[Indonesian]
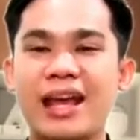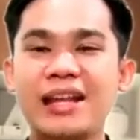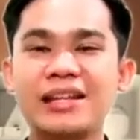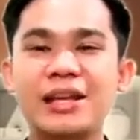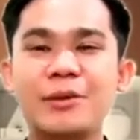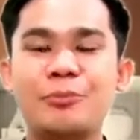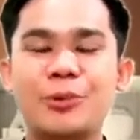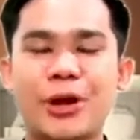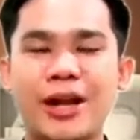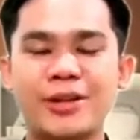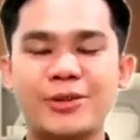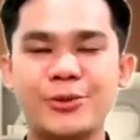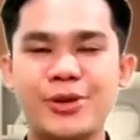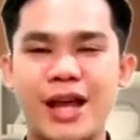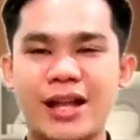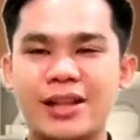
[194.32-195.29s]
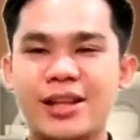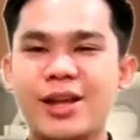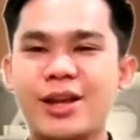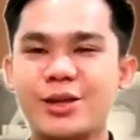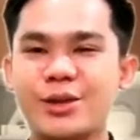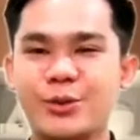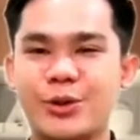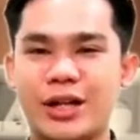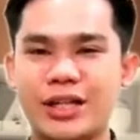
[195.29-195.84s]
and keep pray to God.
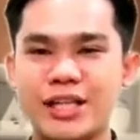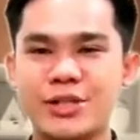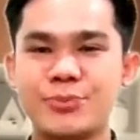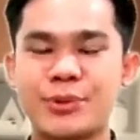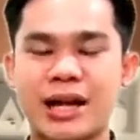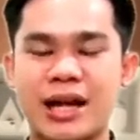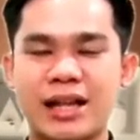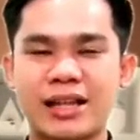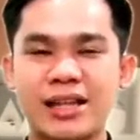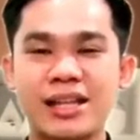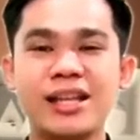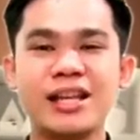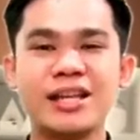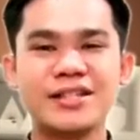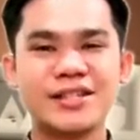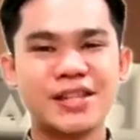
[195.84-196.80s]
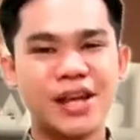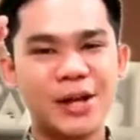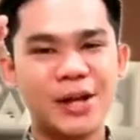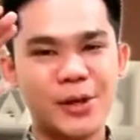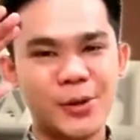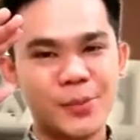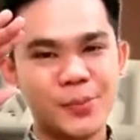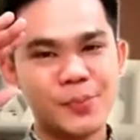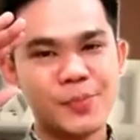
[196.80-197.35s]
Tuhan Yesus memberkati.
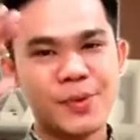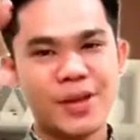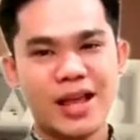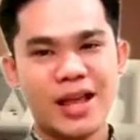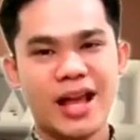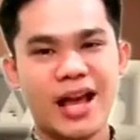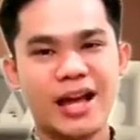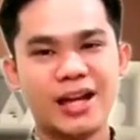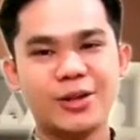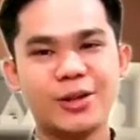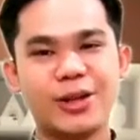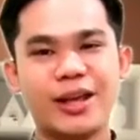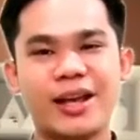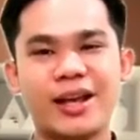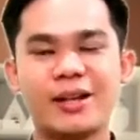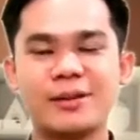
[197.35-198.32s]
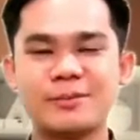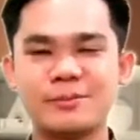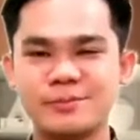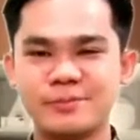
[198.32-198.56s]
Shalom. Haleluya.